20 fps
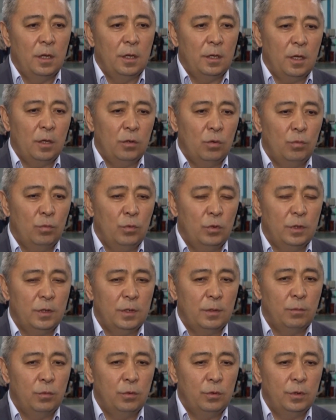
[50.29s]
Я думаю,
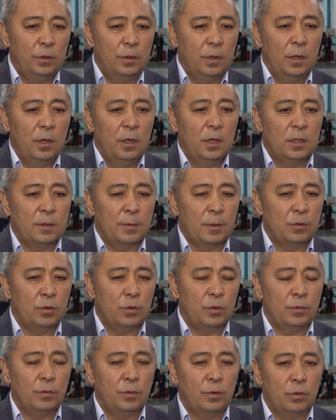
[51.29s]
это будет
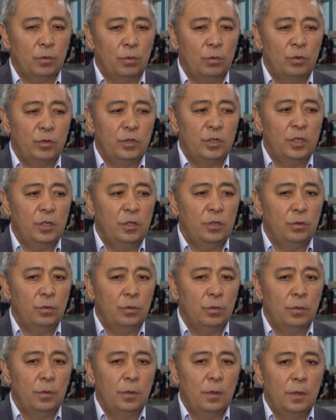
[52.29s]
способствовать
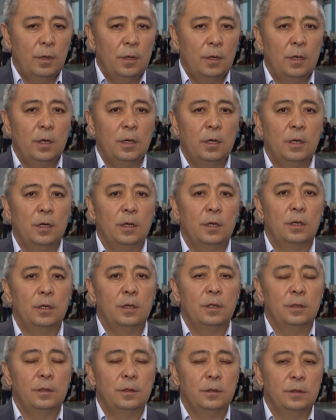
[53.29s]
улучшению э,
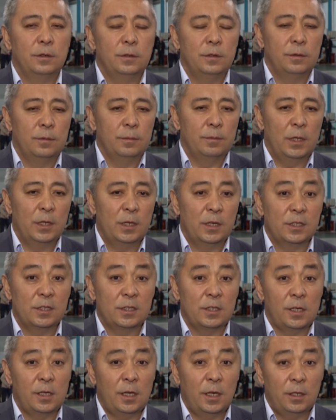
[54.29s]

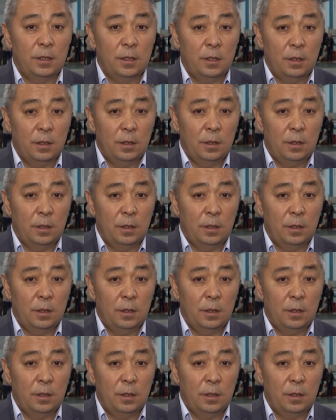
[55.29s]
благосостояния